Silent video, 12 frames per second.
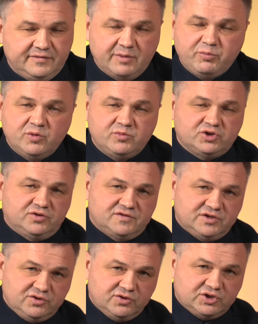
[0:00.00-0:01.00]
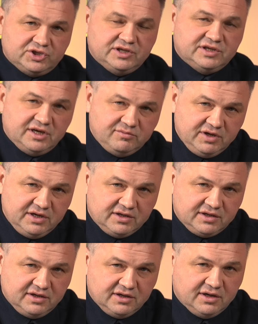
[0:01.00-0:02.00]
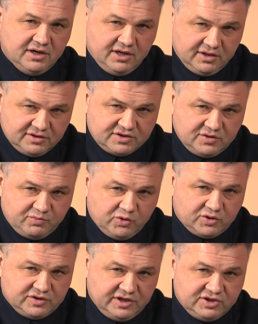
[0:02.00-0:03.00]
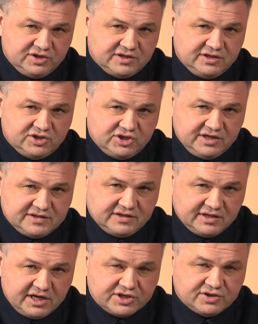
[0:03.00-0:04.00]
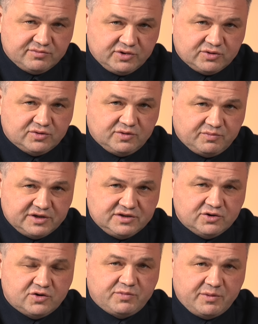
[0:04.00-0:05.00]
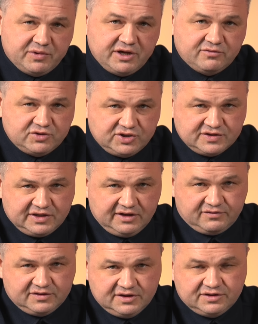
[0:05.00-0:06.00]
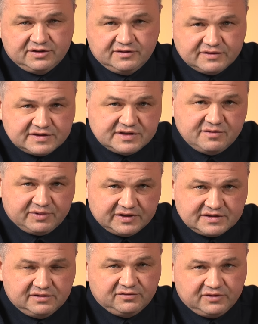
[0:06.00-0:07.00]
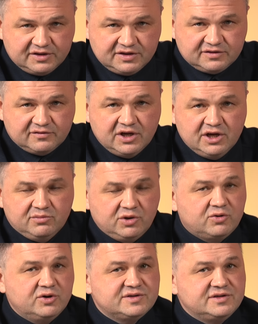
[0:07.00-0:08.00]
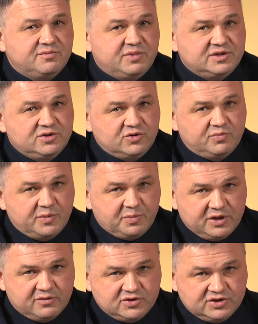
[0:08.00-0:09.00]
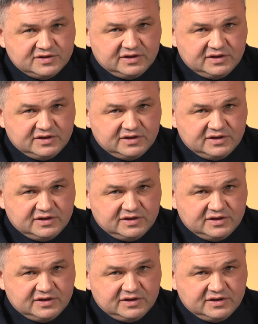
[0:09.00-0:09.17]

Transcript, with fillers: Напомню, что в Соединенных Штатах Америки до сих пор значительная часть граждан берут ипотеку по плавающей ставке. Где-то до 20% кредитов приходится на ипотеку по плавающей